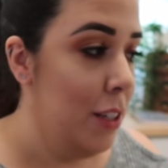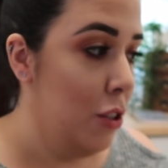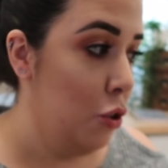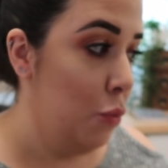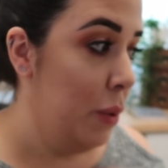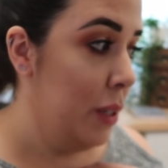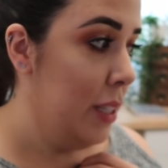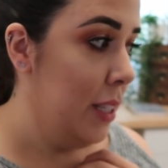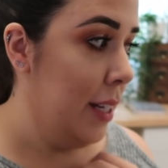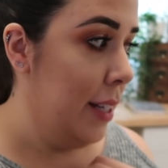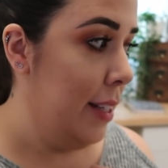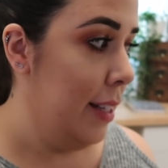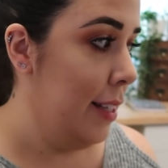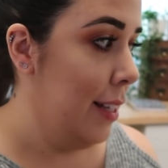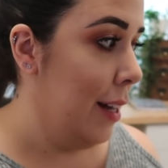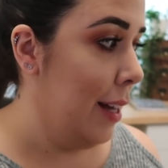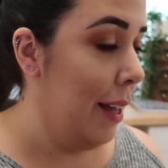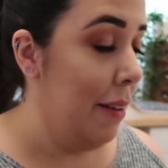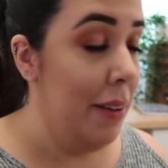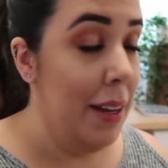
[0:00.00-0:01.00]
y es súper
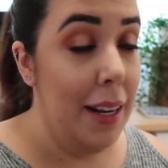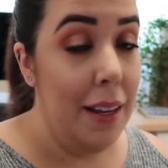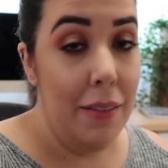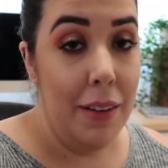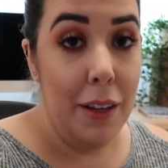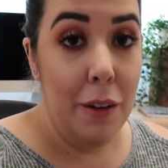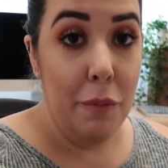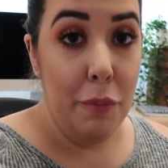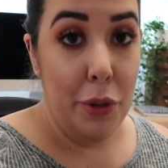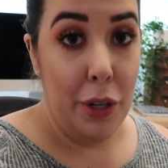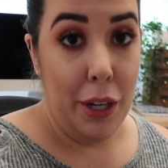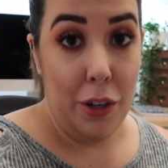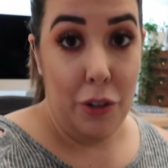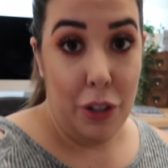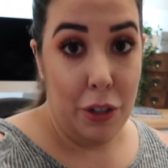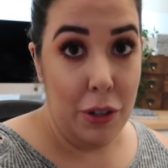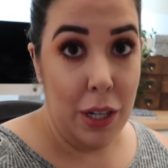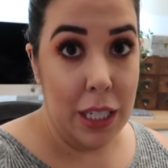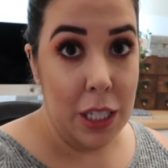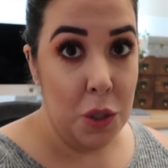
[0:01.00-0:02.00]
chiquitita que viene bien porque no
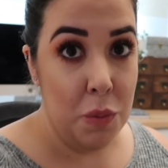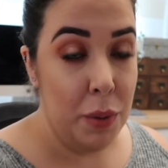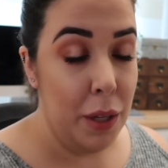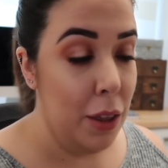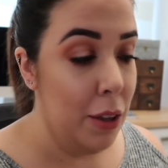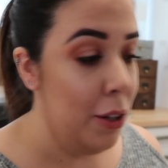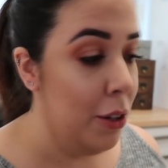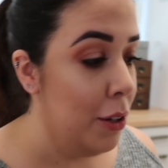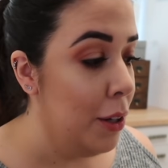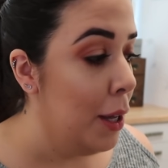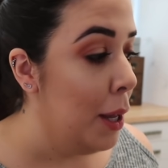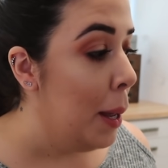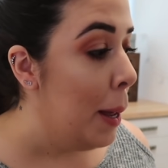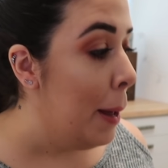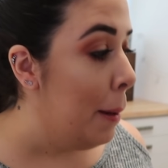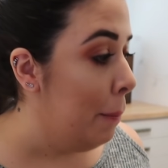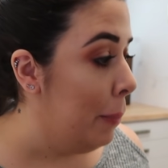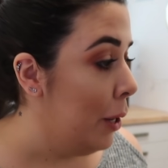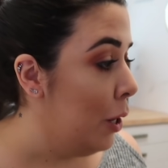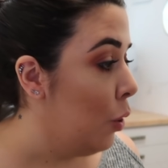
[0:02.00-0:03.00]
tengo casi espacio
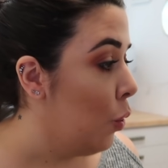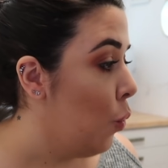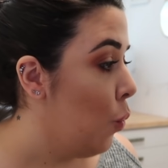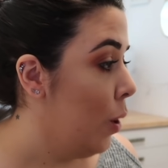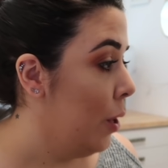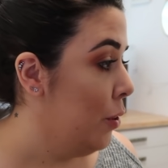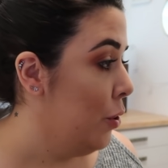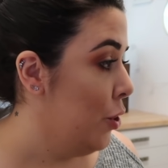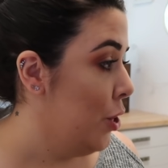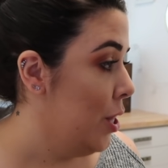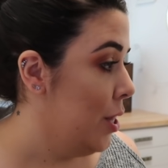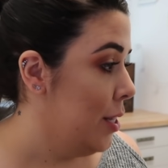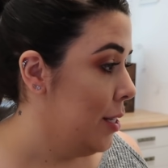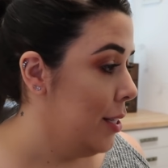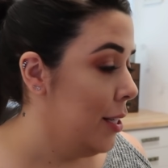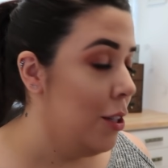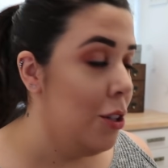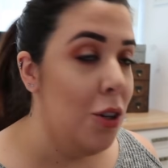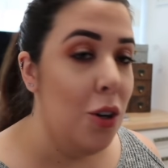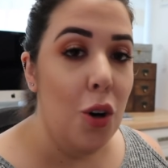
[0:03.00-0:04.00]
pero cuando
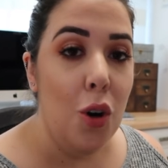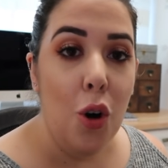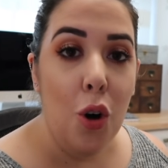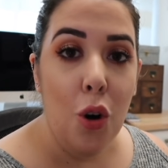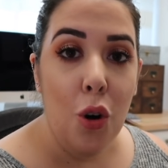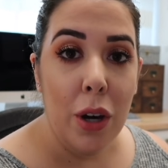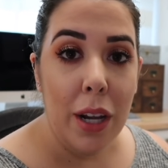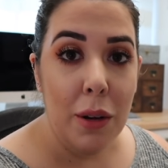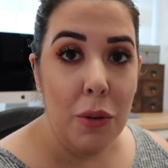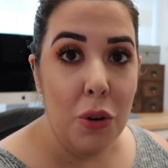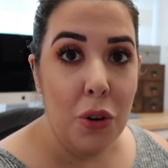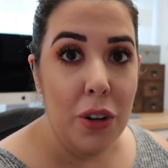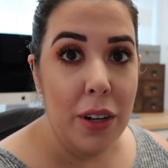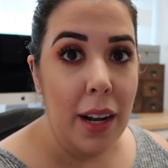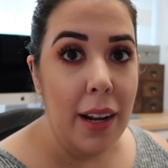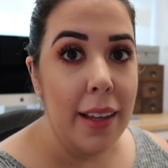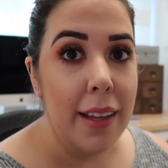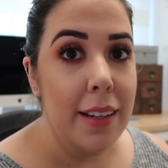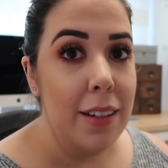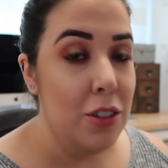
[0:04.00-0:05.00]
necesito o grabo con
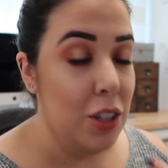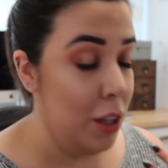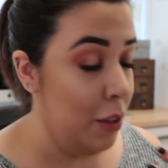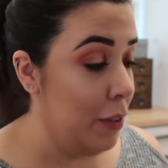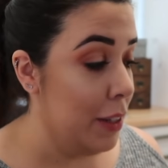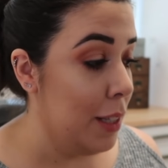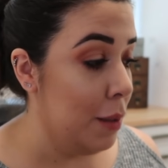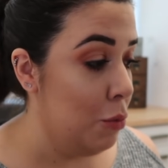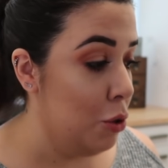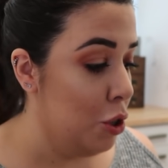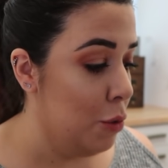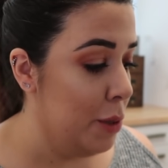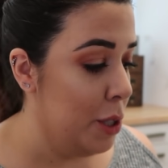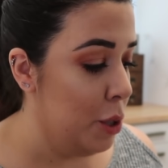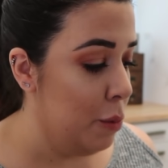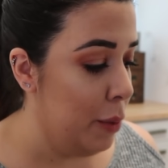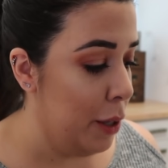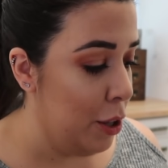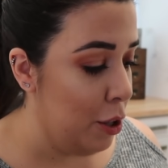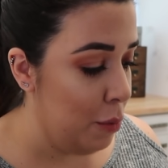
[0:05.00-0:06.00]
alguien nos hace falta mucho más
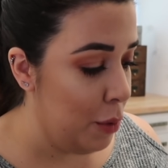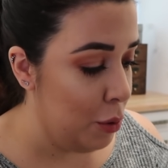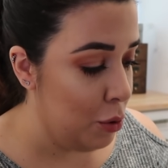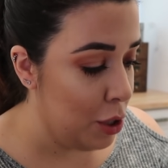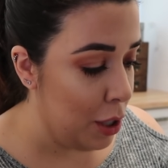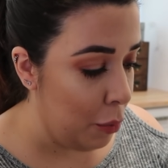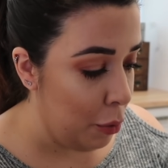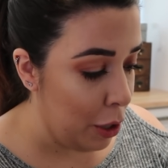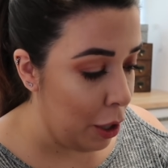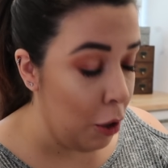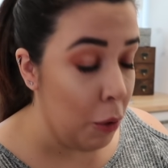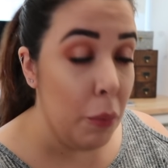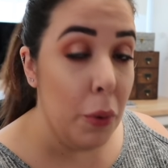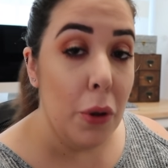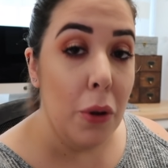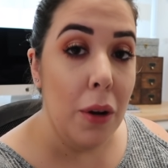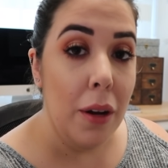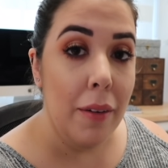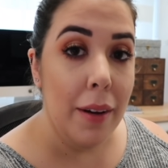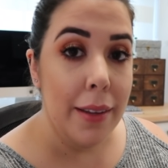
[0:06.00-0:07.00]
espacio me gusta porque lo
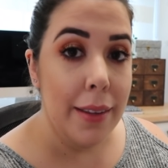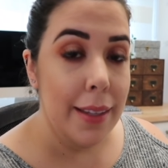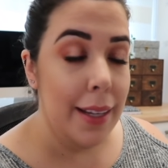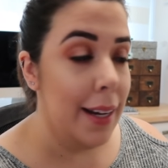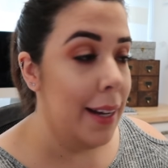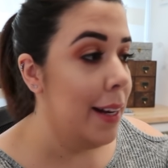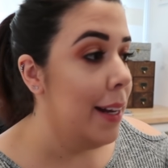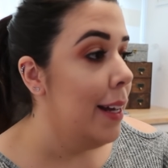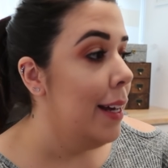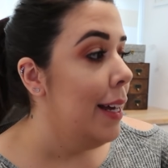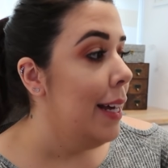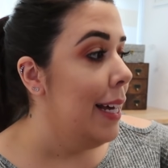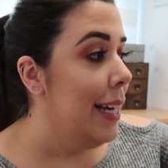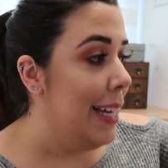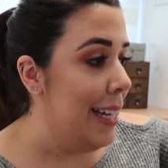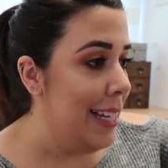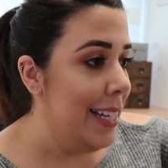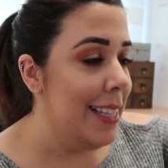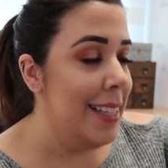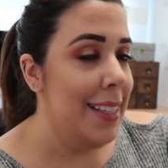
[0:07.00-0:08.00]
puedo levantar
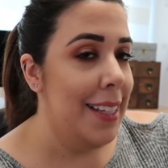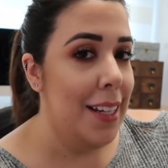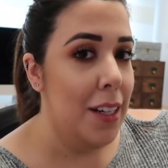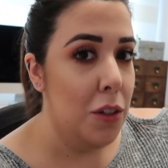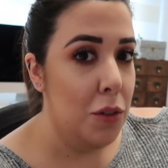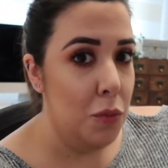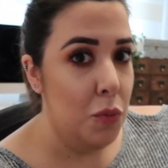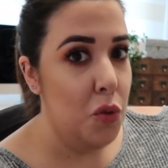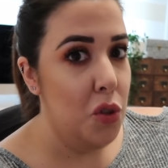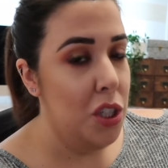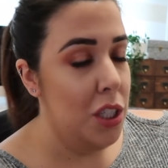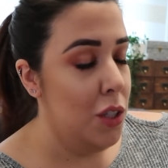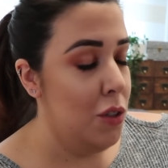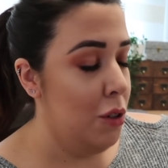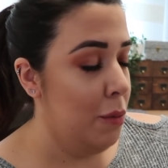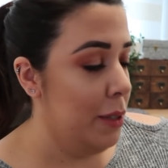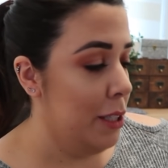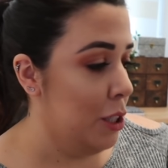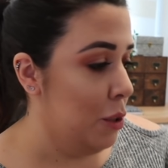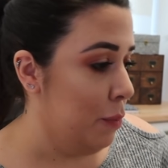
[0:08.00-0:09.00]
y tengo
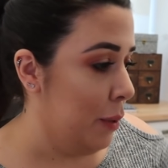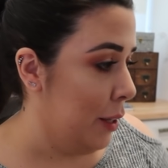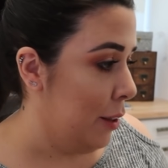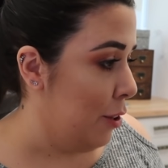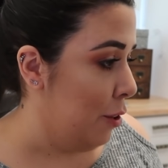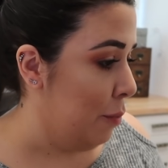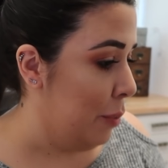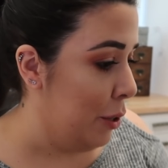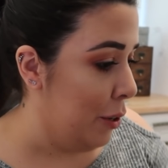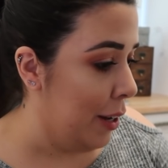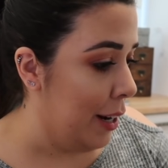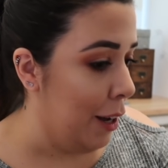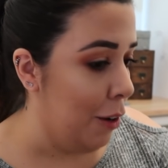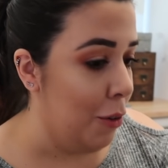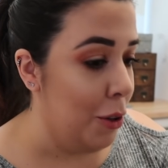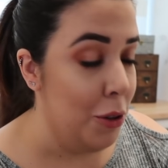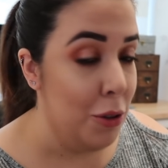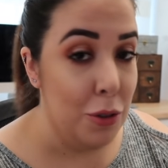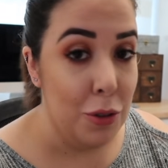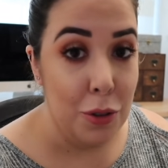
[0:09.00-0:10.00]
muchísimo más espacio pero ahora
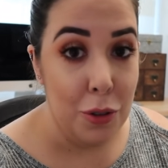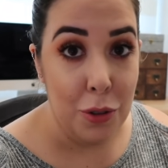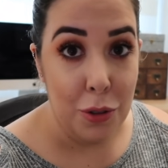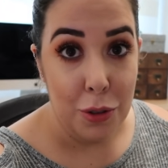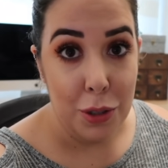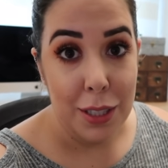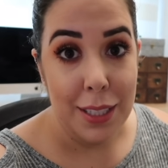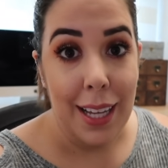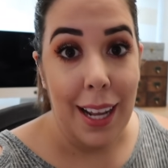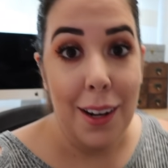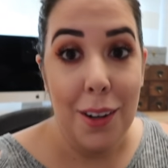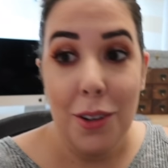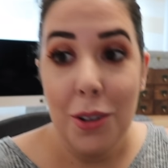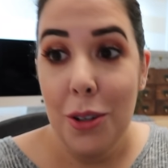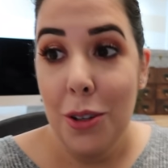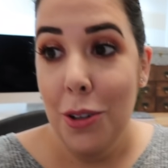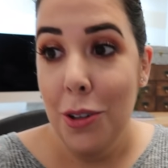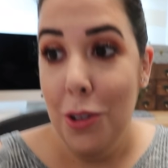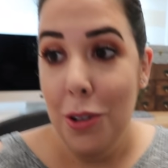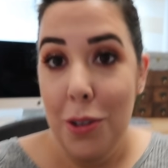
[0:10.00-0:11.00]
cuando
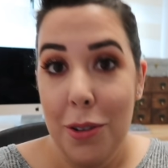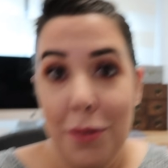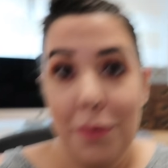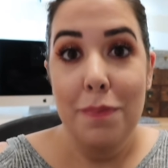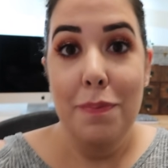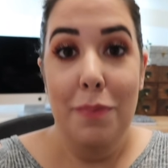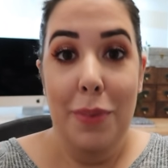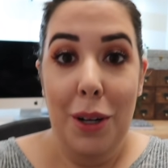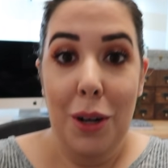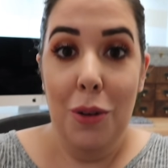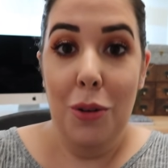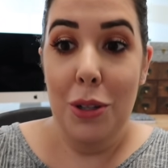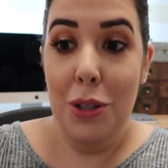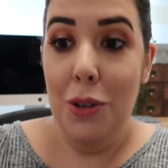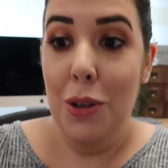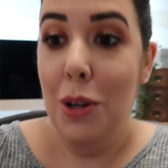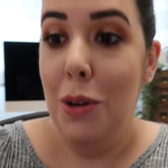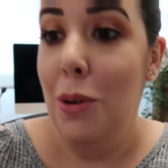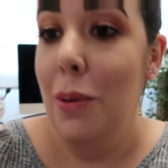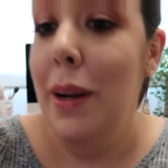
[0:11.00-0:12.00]
salgo pero luego
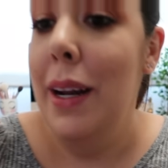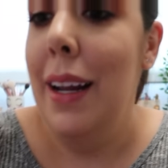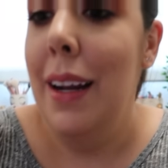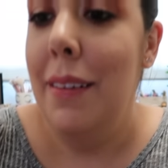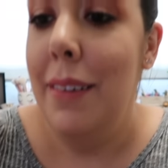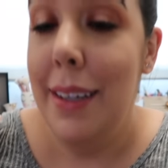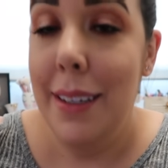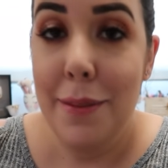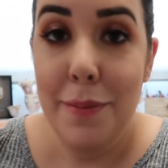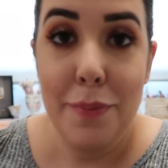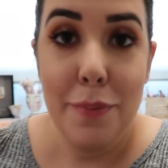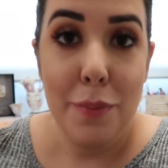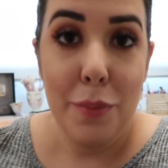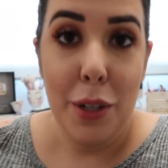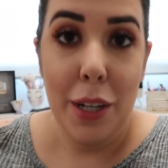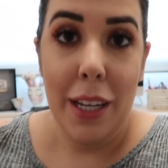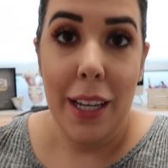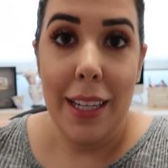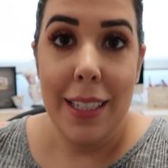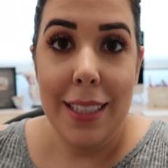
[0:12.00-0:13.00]
tengo que volver a grabar
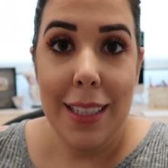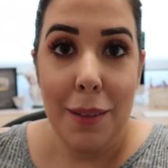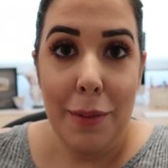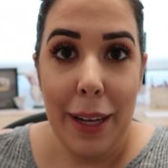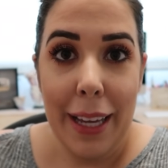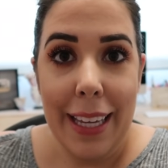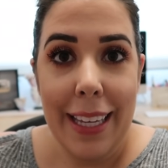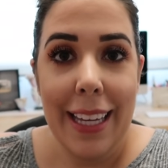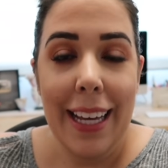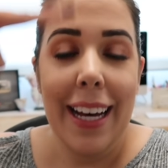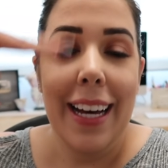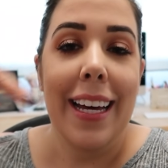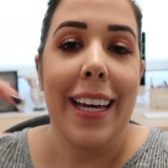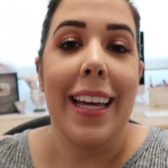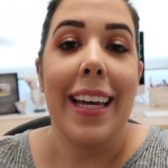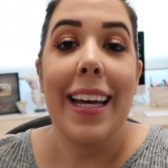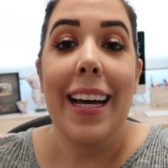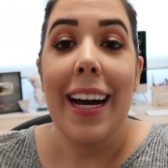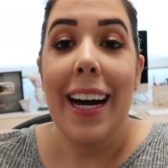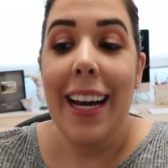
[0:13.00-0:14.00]
porque este
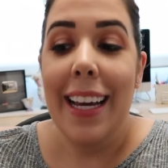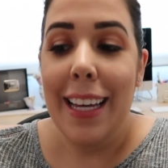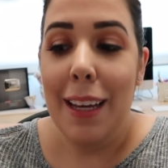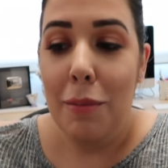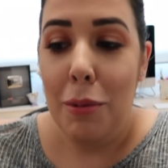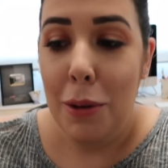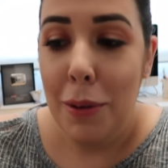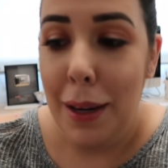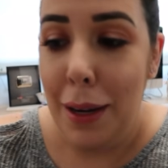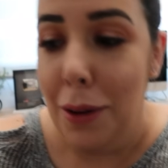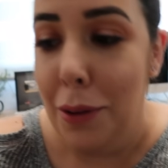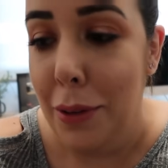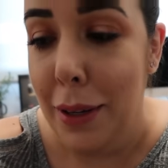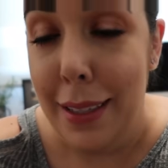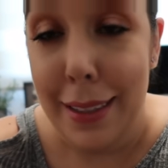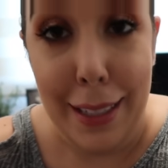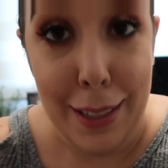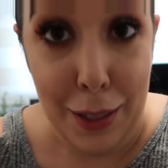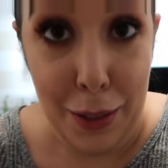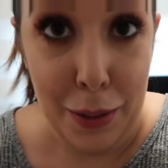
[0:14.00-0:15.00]
maquillaje hay que probarlo
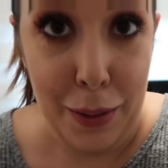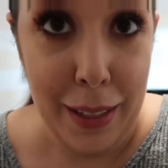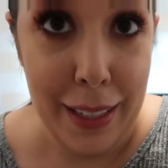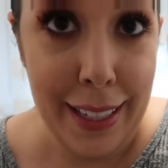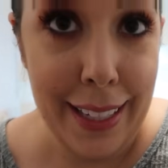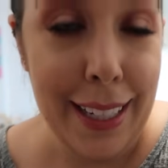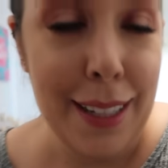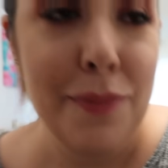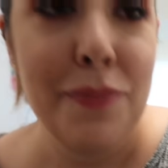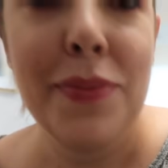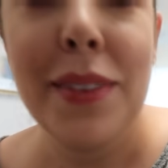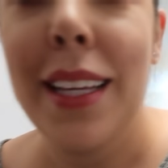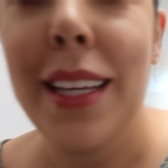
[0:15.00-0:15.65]
durante todo el día